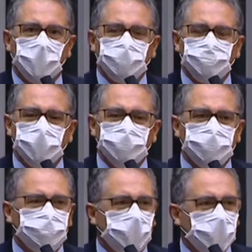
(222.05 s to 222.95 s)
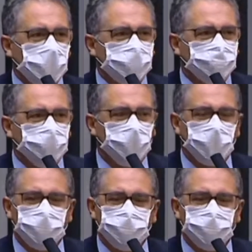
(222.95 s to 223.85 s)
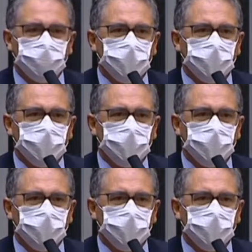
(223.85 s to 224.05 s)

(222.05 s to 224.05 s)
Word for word: as suas explicações.